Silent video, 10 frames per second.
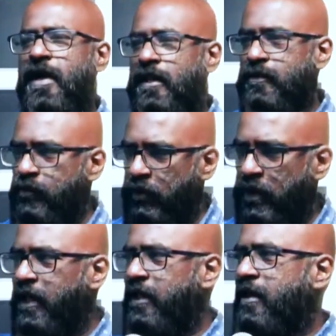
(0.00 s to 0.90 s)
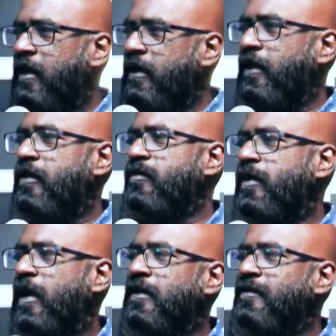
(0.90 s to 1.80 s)
அது உடனே கனியையும்
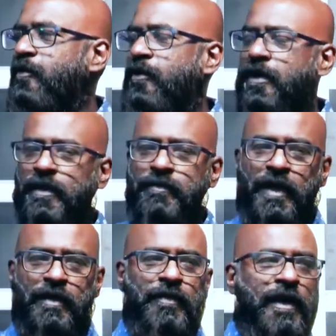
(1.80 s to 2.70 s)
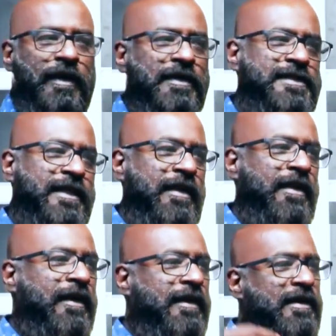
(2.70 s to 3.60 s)
காயும் கொடுக்குற மரமாக
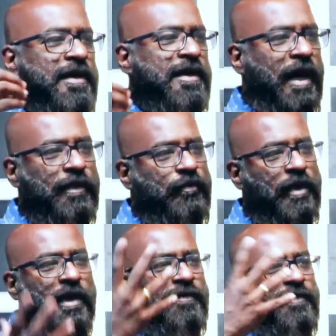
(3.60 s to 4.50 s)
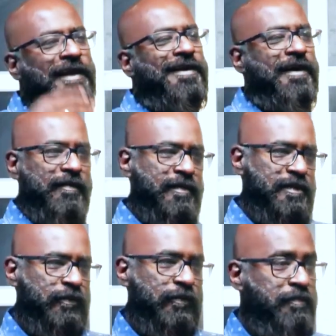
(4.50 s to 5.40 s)
செடியாக அது உடனே விளைய
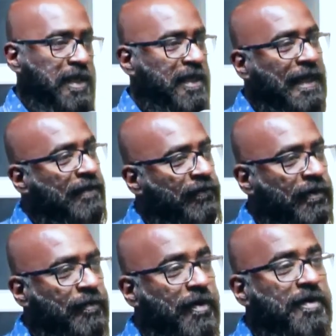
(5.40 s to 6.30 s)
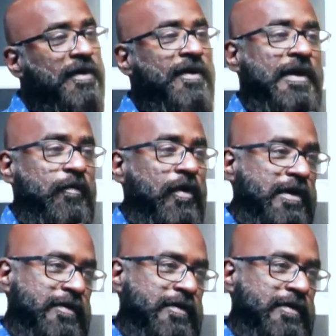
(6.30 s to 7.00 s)
ஆரம்பிச்சிடும் பி கேர்ஃபுல் அபவுட் வாட்